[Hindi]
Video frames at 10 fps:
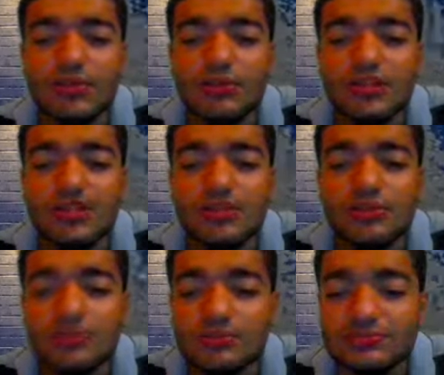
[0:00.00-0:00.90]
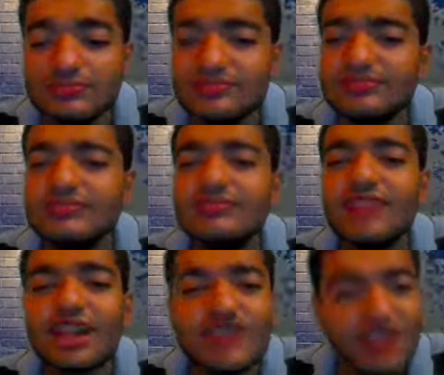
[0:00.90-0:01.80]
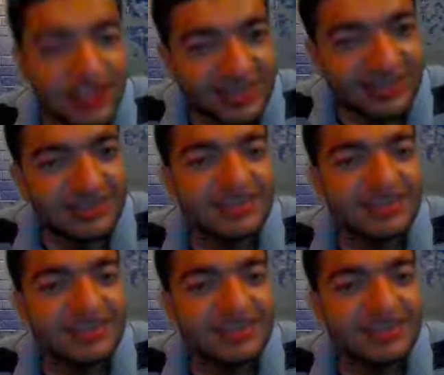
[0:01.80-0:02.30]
रुक एच टू एच एट